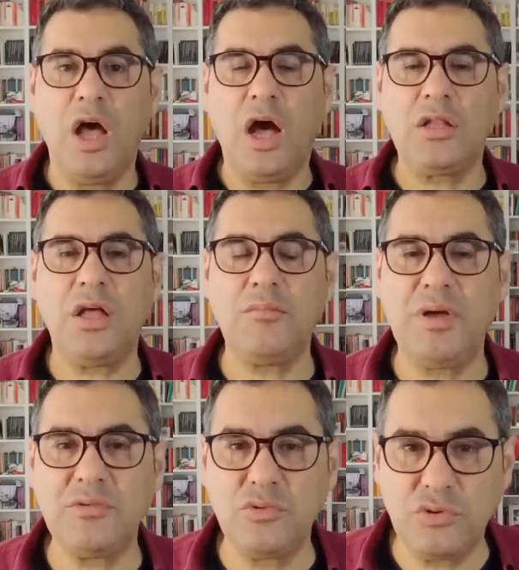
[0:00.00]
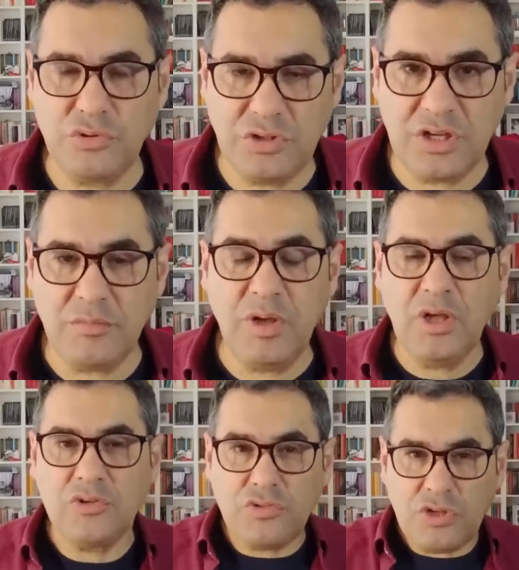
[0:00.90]
Allah'ım ben Uğur Dündar'ım.
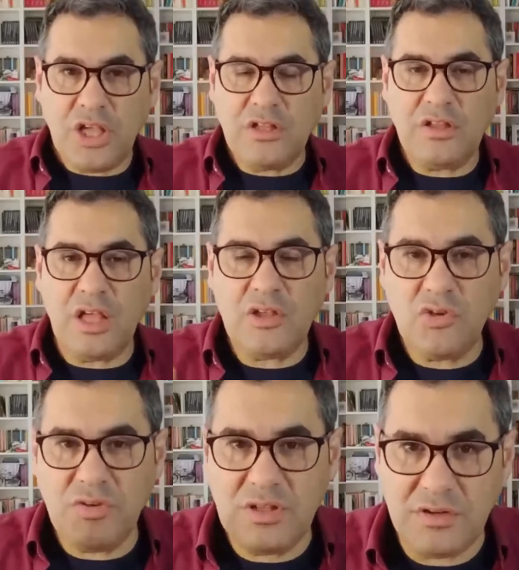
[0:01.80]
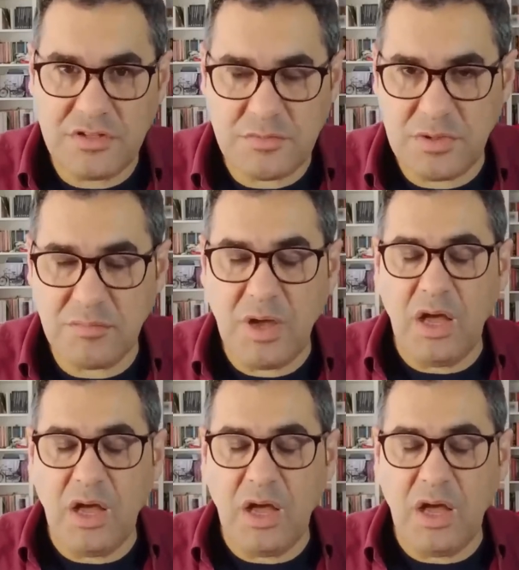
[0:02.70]
Türkiye'nin en güvenilir ismiyim.